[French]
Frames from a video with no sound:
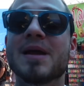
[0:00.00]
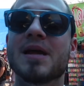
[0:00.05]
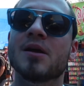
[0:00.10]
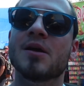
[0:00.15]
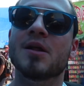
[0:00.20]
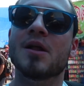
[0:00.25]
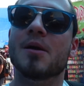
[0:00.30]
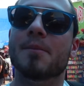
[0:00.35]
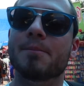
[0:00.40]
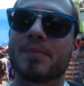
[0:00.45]
Mais
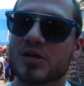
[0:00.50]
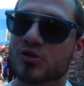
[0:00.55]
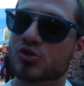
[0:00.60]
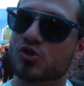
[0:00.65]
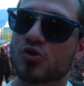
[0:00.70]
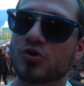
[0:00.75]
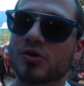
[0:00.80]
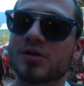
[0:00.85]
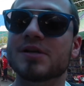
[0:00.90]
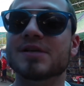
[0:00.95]
bien
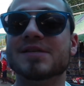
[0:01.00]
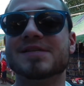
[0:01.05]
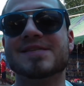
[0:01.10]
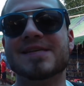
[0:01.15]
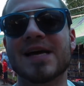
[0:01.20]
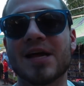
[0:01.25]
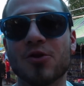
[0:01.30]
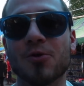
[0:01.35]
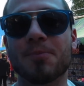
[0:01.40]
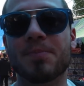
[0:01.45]
sûr,
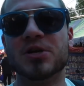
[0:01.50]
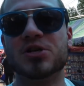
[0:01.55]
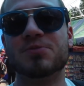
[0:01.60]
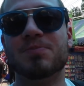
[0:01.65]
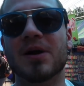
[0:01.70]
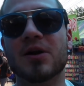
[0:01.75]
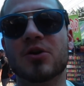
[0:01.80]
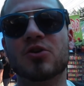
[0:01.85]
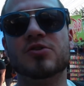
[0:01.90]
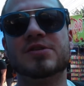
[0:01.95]
ça n'empêche
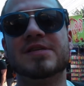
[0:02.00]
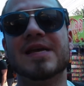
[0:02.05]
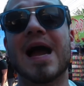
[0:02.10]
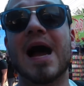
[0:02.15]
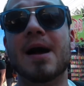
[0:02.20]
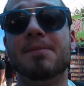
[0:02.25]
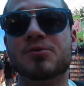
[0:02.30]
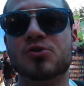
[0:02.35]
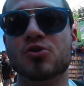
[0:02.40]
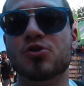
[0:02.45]
pas que c'est
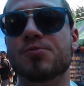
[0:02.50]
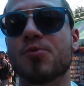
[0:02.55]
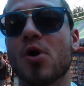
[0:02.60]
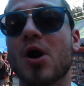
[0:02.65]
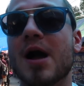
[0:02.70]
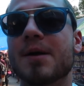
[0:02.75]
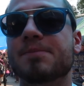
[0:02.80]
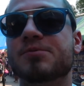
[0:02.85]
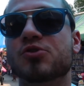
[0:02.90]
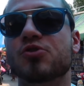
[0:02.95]

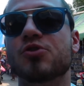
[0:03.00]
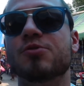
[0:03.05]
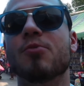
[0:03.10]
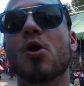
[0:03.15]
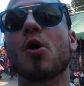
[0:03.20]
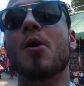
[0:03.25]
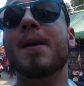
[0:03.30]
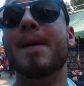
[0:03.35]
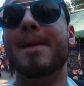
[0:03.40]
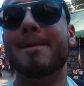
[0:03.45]
absolument,
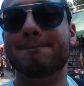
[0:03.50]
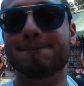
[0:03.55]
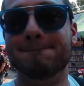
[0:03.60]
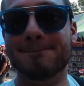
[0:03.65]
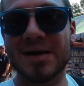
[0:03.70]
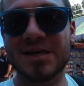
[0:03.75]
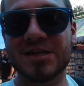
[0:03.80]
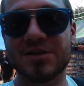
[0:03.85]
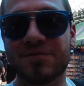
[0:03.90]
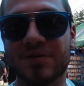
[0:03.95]
absolument
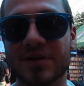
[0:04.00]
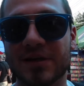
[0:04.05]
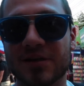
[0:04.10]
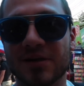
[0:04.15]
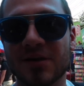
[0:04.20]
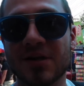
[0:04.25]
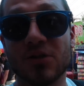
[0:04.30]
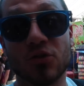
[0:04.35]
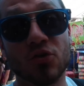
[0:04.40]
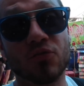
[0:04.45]
magnifique.
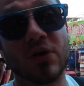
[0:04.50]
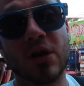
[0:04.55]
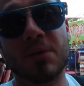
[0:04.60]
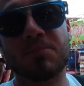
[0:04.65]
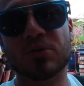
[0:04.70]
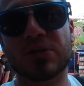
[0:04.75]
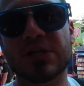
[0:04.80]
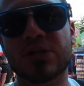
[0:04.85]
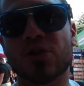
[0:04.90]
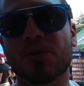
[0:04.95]
Donc voilà,
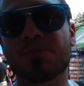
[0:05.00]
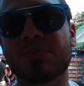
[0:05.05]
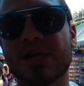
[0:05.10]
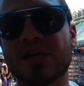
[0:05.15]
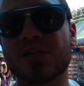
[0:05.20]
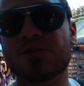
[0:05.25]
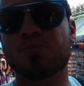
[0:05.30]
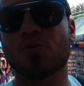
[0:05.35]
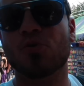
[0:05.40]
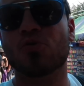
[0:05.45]
petite
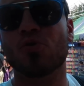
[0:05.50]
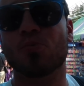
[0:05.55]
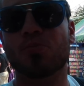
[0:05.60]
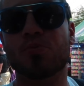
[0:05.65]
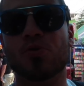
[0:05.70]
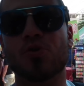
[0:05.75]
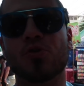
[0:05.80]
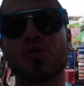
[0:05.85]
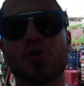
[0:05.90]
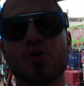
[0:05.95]
update pour
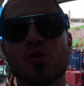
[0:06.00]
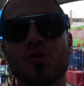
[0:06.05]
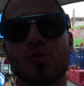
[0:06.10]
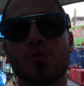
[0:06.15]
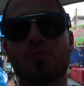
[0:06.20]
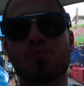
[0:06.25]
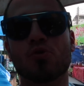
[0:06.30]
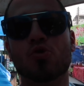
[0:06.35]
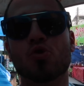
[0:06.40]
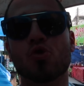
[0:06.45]
conclure,
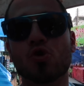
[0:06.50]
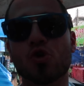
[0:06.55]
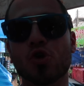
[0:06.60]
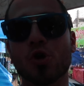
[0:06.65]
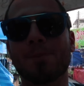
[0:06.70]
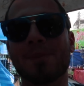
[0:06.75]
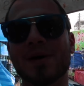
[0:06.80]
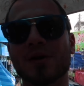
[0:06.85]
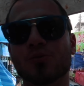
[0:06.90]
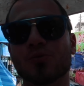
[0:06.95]
euh, pour
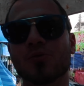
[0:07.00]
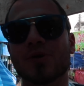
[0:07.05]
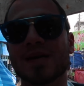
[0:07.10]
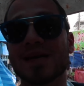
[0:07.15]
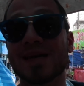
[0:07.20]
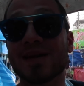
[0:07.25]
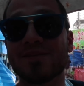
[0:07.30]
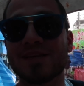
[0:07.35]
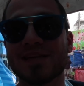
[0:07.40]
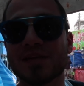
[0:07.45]
conclure pardon,
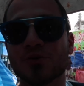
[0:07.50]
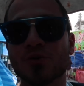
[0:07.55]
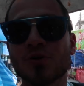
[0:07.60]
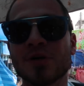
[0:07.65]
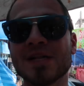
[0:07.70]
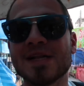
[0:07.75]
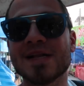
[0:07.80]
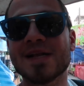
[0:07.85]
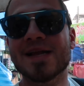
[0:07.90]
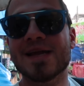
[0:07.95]
la vidéo.
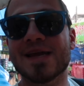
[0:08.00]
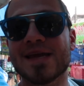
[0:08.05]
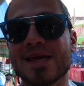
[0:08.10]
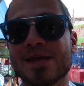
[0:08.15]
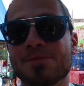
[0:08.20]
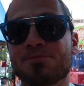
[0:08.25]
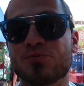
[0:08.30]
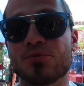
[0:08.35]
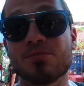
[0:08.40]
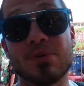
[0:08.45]

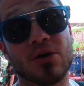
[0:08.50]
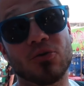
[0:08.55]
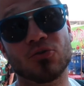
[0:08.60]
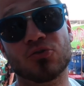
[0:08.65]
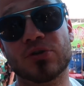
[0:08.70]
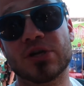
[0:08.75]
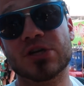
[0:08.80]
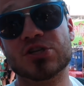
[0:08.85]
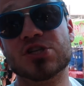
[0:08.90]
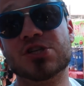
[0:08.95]
Et puis bah en
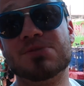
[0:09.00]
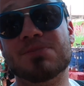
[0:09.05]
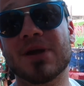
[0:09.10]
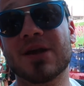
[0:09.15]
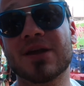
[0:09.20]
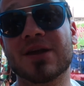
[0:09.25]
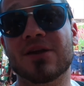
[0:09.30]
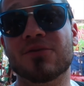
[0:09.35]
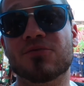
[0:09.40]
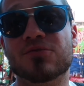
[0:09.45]
tout cas
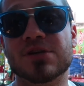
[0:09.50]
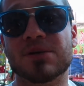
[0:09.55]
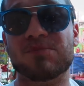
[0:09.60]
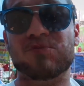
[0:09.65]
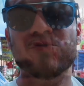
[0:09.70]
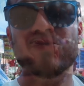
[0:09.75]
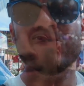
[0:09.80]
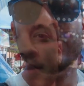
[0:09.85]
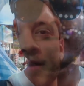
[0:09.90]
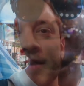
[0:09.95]
j'espère qu'elle vous a
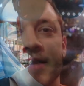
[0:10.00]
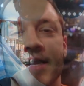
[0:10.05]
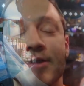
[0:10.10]
plu.